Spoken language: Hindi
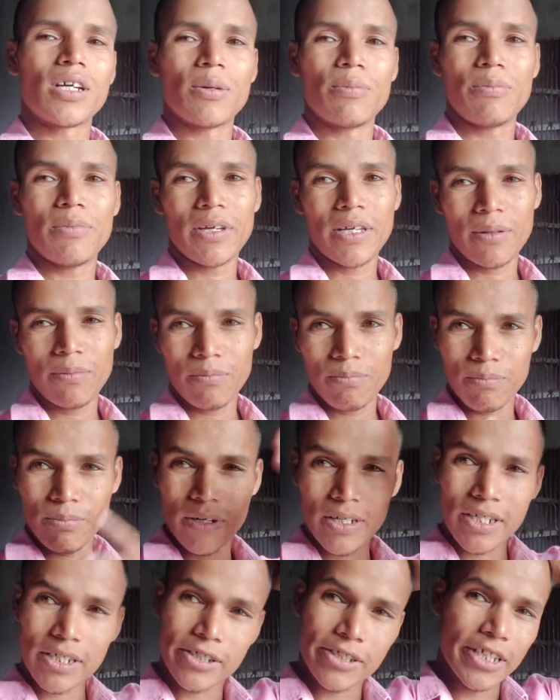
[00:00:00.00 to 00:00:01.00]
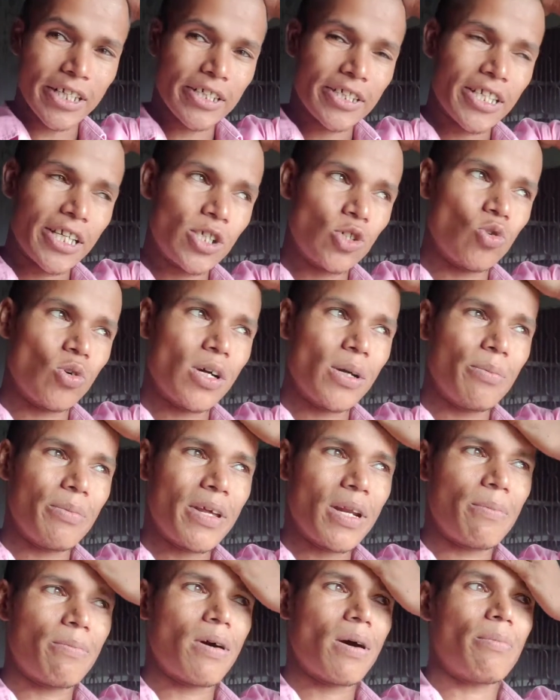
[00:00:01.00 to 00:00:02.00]
कि मैं मेरे सर से जो है
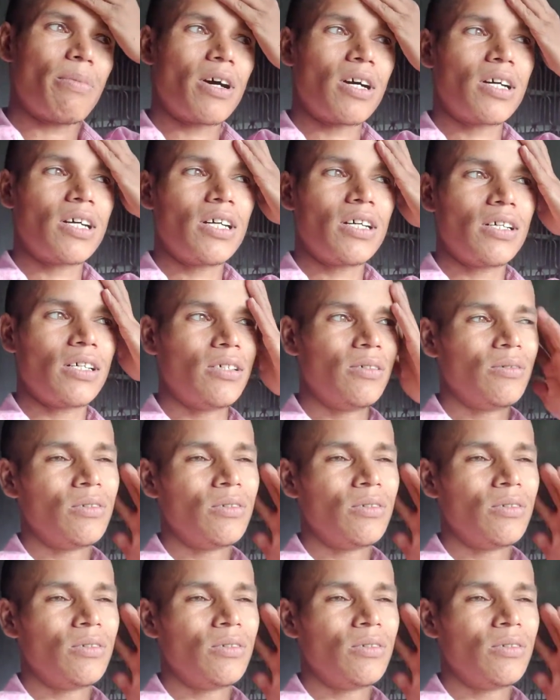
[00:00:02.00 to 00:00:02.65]
मेरे पापा का